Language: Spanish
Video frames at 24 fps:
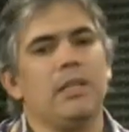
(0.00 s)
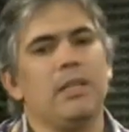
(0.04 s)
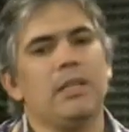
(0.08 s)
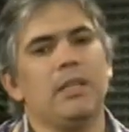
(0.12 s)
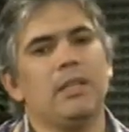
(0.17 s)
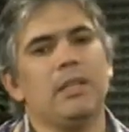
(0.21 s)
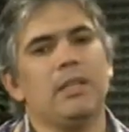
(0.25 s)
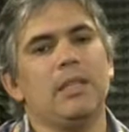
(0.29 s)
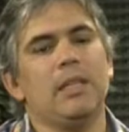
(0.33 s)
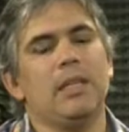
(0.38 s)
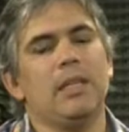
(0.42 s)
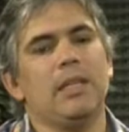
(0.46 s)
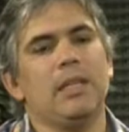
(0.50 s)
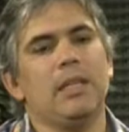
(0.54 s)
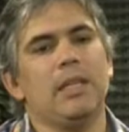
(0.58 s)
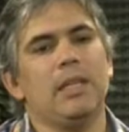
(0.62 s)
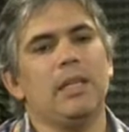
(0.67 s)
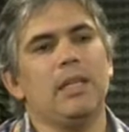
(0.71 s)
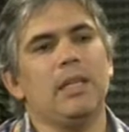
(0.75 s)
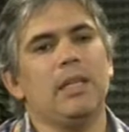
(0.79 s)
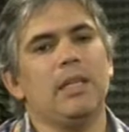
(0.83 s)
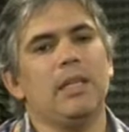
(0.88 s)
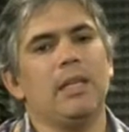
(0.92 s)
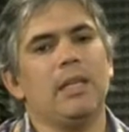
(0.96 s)

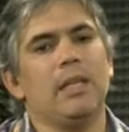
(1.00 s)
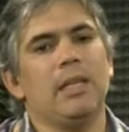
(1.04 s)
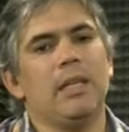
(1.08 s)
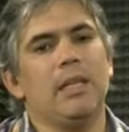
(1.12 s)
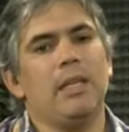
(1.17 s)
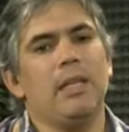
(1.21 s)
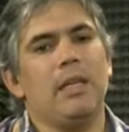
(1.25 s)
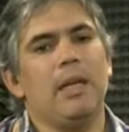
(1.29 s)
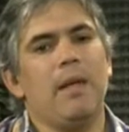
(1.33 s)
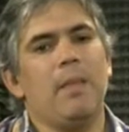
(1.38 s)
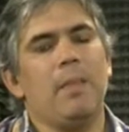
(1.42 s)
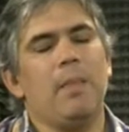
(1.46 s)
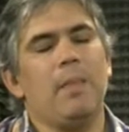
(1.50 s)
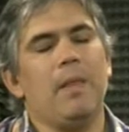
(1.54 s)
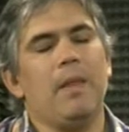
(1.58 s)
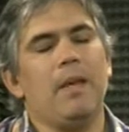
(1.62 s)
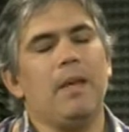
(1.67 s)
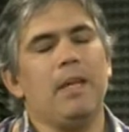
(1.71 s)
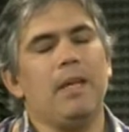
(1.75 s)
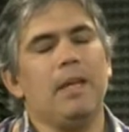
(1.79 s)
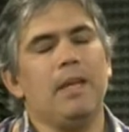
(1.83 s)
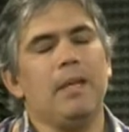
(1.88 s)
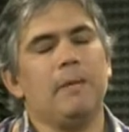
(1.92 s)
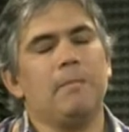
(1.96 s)

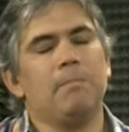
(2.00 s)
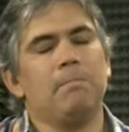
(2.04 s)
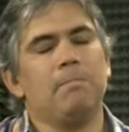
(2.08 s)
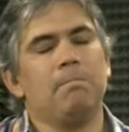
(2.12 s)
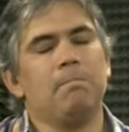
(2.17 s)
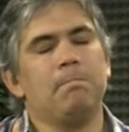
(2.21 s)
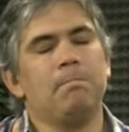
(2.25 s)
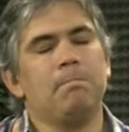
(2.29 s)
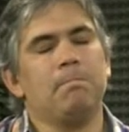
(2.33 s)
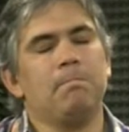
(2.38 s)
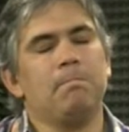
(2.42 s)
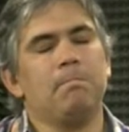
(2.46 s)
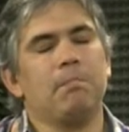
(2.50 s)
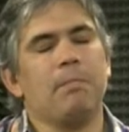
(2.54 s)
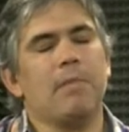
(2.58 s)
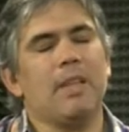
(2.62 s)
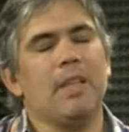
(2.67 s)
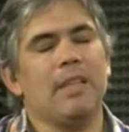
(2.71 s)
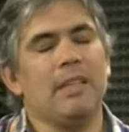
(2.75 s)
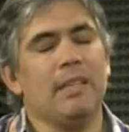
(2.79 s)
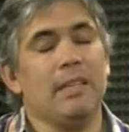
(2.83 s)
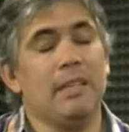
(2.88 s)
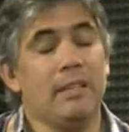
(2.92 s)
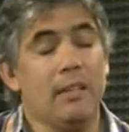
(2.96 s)

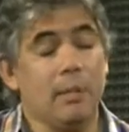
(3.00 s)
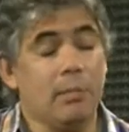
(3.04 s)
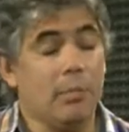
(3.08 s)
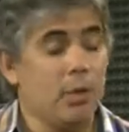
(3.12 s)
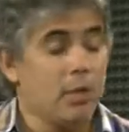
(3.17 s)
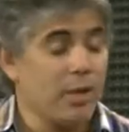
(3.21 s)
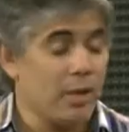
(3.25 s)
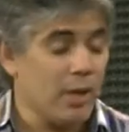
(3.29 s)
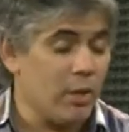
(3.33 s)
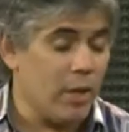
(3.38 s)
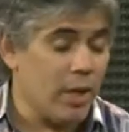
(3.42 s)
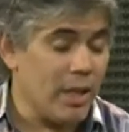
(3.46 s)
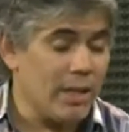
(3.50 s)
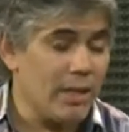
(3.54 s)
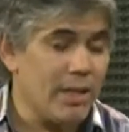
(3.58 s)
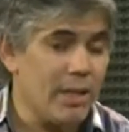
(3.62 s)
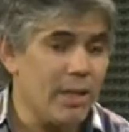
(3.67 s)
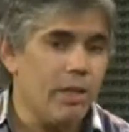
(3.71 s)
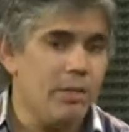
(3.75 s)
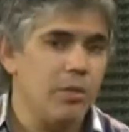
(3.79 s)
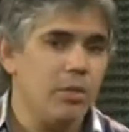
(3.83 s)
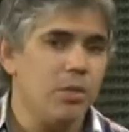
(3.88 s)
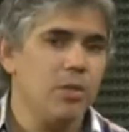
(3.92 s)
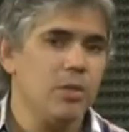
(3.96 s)
del transporte de
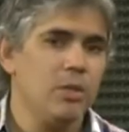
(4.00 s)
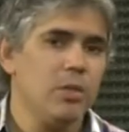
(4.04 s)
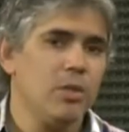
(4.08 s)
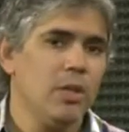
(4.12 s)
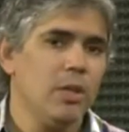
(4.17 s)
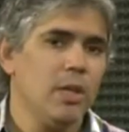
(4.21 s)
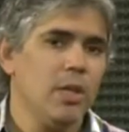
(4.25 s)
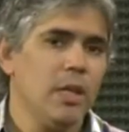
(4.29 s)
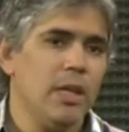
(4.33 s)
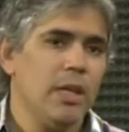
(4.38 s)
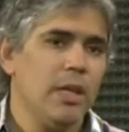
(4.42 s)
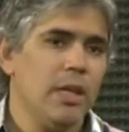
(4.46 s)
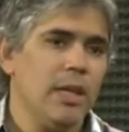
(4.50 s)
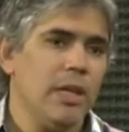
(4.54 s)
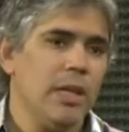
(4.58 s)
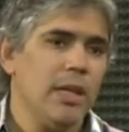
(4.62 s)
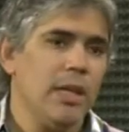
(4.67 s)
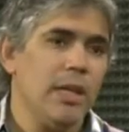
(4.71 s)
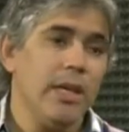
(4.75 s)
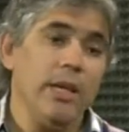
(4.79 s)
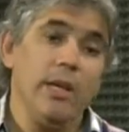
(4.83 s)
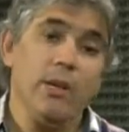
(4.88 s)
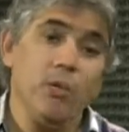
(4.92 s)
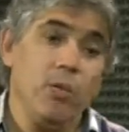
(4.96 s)
colectivos,
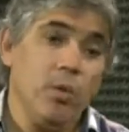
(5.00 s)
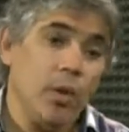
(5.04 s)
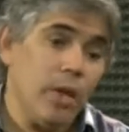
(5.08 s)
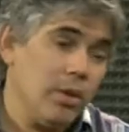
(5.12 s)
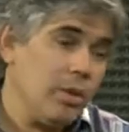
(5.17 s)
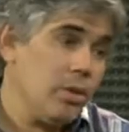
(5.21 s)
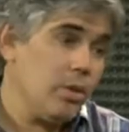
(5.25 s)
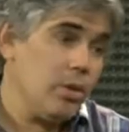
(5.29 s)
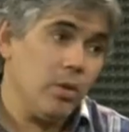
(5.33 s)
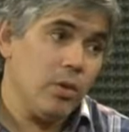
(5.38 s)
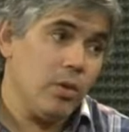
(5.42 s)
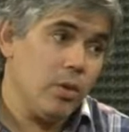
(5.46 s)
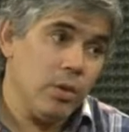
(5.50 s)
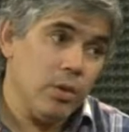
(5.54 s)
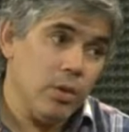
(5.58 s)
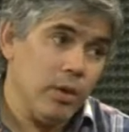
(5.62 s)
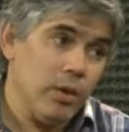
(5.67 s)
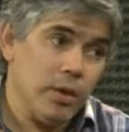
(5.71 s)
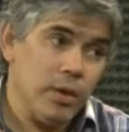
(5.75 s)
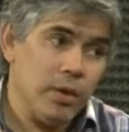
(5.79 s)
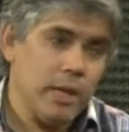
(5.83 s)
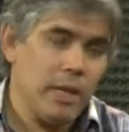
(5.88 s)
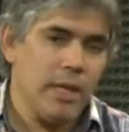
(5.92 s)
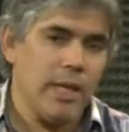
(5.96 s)
y cuando
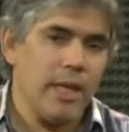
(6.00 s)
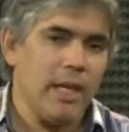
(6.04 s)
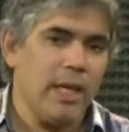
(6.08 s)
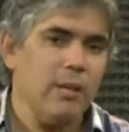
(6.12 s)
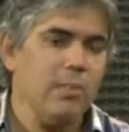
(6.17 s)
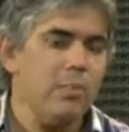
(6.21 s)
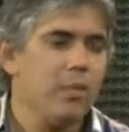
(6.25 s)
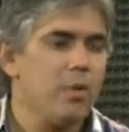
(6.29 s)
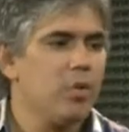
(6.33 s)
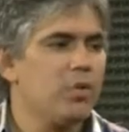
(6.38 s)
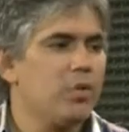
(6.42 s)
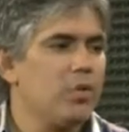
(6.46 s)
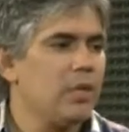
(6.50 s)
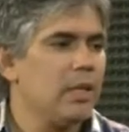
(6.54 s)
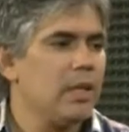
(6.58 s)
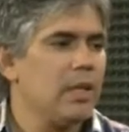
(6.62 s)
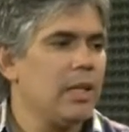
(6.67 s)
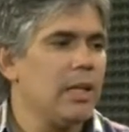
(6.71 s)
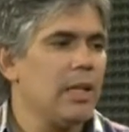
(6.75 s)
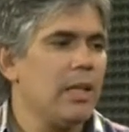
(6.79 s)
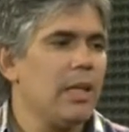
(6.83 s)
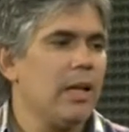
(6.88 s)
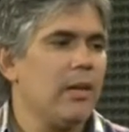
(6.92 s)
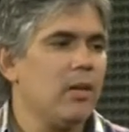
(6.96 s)
Creímos que
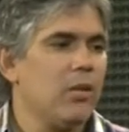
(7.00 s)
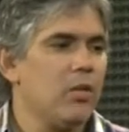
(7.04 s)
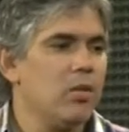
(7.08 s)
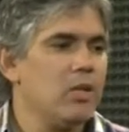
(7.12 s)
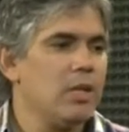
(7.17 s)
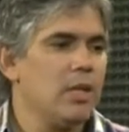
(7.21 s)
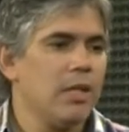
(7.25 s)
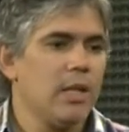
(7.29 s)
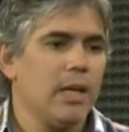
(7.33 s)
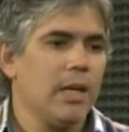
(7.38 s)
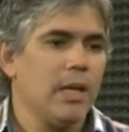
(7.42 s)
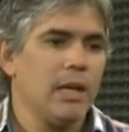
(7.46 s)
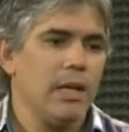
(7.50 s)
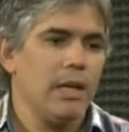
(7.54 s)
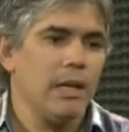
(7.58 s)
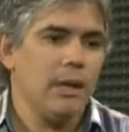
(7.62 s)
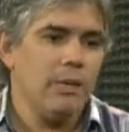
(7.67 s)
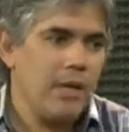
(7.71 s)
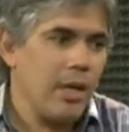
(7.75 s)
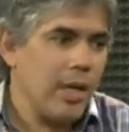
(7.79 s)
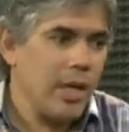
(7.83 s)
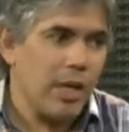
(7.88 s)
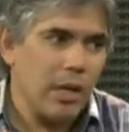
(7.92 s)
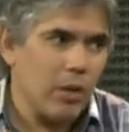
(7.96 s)
la cosa
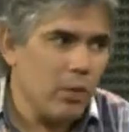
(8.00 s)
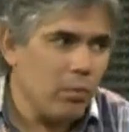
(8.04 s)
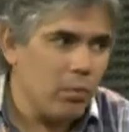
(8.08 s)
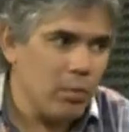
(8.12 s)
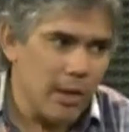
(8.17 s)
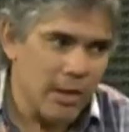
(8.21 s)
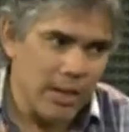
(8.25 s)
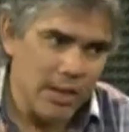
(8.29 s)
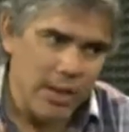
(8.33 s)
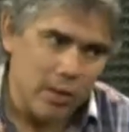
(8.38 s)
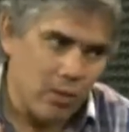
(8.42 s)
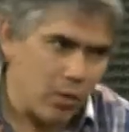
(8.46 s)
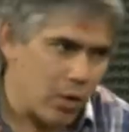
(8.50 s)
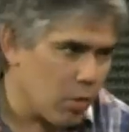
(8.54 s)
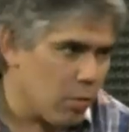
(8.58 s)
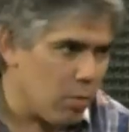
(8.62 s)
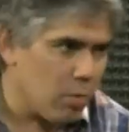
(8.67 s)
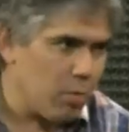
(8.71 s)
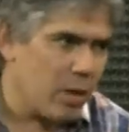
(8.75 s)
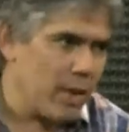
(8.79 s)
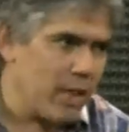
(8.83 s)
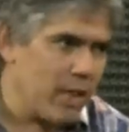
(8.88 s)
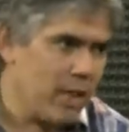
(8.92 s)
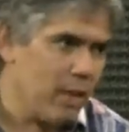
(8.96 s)
había que acompañar, lo
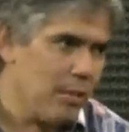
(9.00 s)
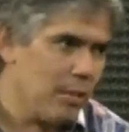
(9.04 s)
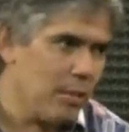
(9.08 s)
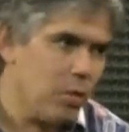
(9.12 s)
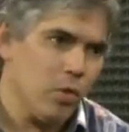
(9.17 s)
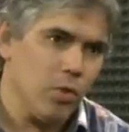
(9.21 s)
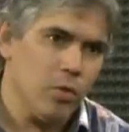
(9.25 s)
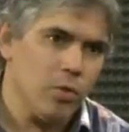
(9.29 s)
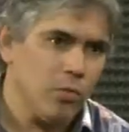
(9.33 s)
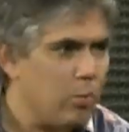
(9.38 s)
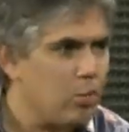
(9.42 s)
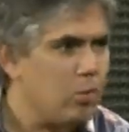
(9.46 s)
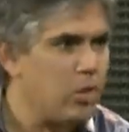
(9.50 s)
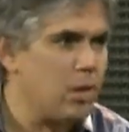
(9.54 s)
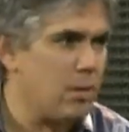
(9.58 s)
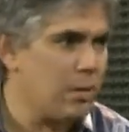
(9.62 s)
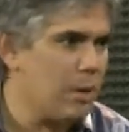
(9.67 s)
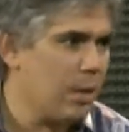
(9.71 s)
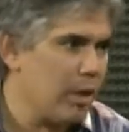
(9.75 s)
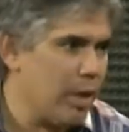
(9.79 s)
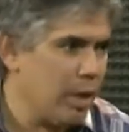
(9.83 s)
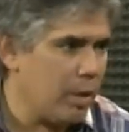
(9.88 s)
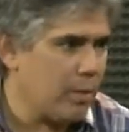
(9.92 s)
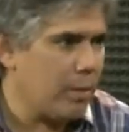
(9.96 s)
acompañamos con mucha
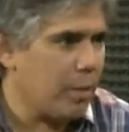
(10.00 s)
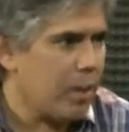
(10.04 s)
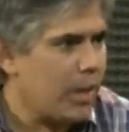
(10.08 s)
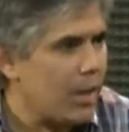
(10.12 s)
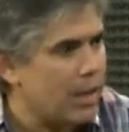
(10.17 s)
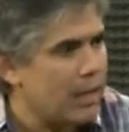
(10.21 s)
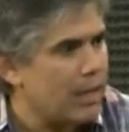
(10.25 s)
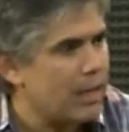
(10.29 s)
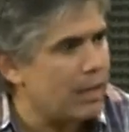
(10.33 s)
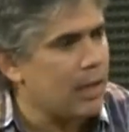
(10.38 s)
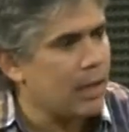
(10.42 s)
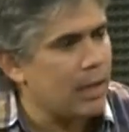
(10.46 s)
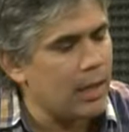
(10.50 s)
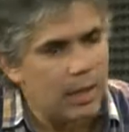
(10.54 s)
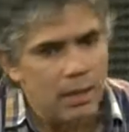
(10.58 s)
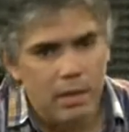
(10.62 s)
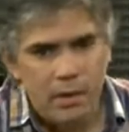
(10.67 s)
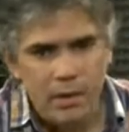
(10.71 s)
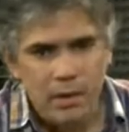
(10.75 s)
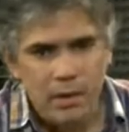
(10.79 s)
madurez política,